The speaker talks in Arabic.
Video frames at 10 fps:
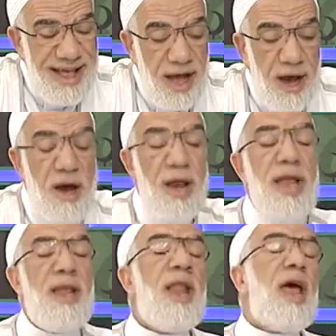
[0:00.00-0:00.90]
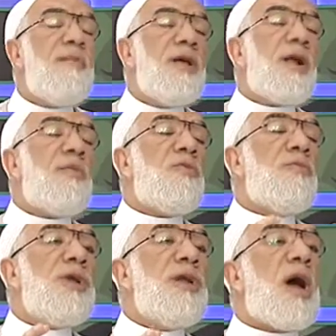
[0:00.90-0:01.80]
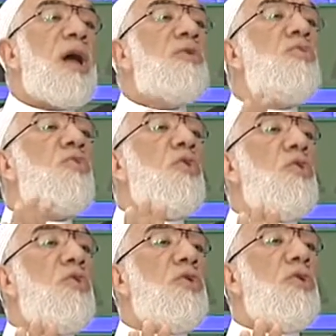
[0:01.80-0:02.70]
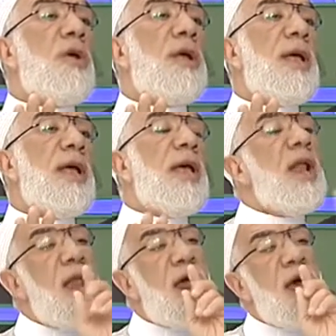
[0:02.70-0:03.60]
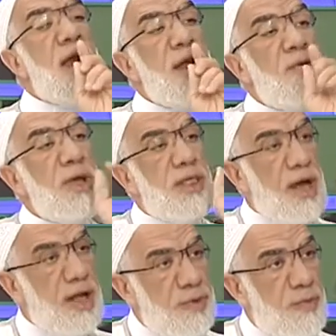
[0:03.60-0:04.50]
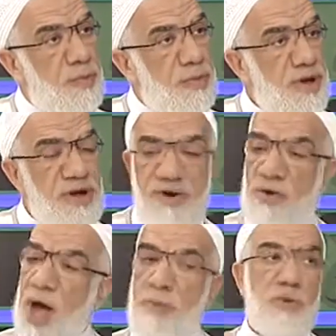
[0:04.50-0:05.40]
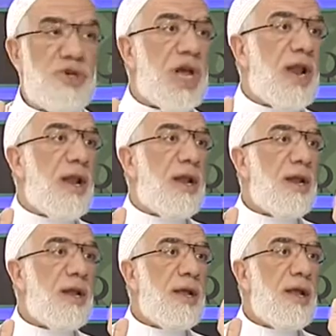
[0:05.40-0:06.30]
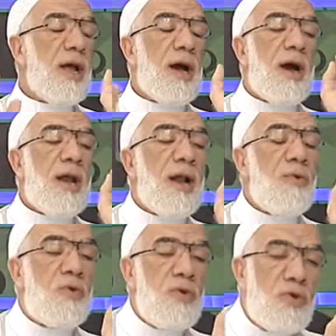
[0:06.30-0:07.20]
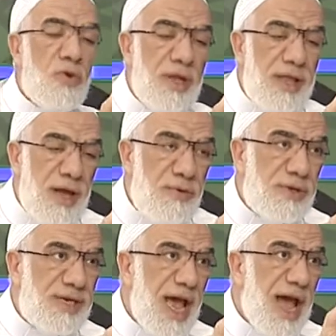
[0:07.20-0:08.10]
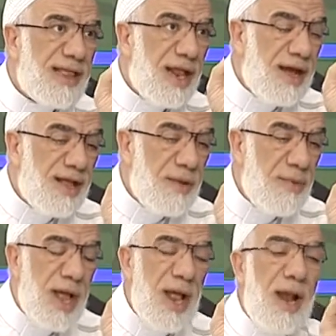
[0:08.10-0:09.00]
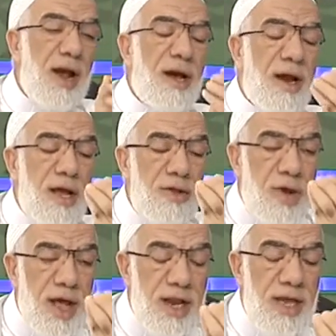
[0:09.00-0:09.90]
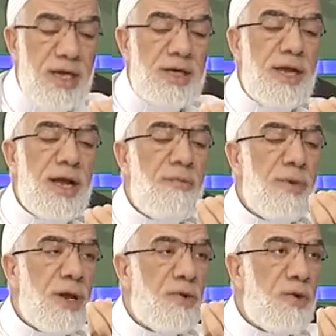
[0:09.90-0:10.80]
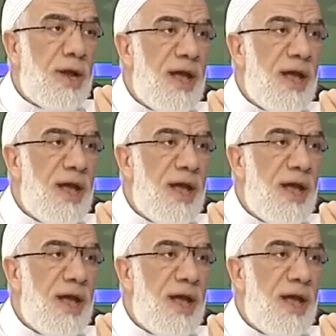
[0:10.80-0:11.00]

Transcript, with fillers: قال إن أمير المؤمنين خير كله إلا أنه إذا غضب فهو أمر جلل قال لو كنت عنده ساعة الغضب لقرأت عليه شيئا من القرآن